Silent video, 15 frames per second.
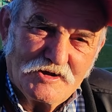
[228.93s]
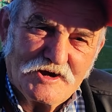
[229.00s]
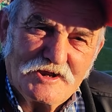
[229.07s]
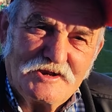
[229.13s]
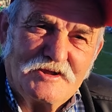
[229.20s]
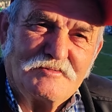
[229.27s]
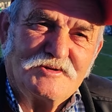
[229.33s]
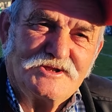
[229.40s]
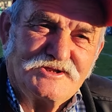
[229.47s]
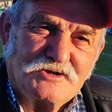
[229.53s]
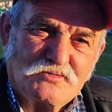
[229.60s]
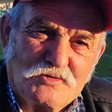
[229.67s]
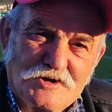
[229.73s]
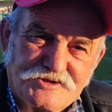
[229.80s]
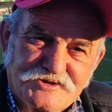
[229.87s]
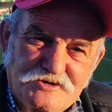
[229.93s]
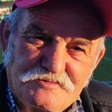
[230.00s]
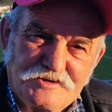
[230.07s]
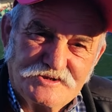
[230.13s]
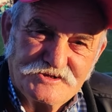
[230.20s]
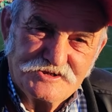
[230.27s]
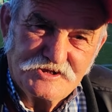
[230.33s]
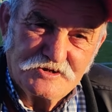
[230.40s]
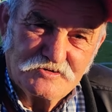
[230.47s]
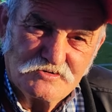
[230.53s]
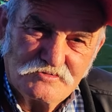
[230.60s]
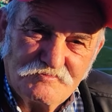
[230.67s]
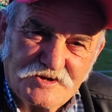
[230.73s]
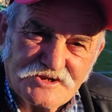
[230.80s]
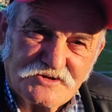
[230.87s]
Y ahora el día 24 y
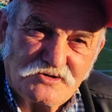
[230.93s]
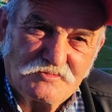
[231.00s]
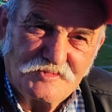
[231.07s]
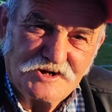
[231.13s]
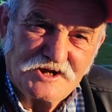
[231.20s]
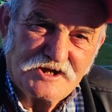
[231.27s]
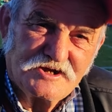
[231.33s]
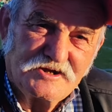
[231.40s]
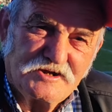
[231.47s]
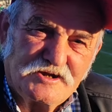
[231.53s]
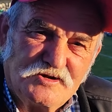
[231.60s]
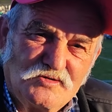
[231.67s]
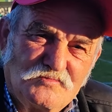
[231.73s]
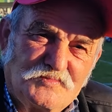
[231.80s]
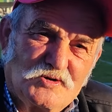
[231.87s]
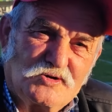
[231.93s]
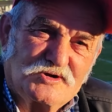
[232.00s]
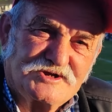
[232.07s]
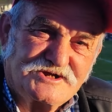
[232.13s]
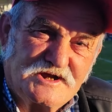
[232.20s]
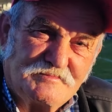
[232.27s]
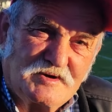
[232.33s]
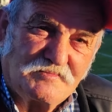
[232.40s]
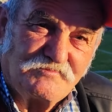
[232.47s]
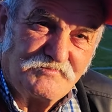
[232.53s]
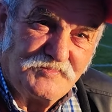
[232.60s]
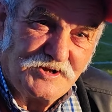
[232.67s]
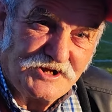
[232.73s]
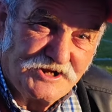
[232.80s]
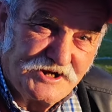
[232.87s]
25 me hacen un homenaje en un pueblo que se llama
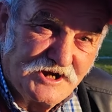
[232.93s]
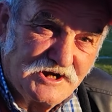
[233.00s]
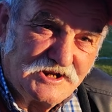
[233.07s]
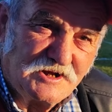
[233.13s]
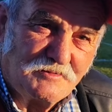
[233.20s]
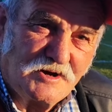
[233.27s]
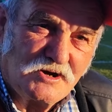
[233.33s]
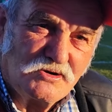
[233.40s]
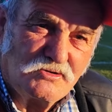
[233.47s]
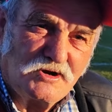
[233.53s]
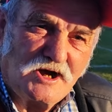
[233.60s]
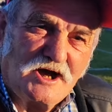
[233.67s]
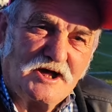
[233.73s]
Piñer de Abajo,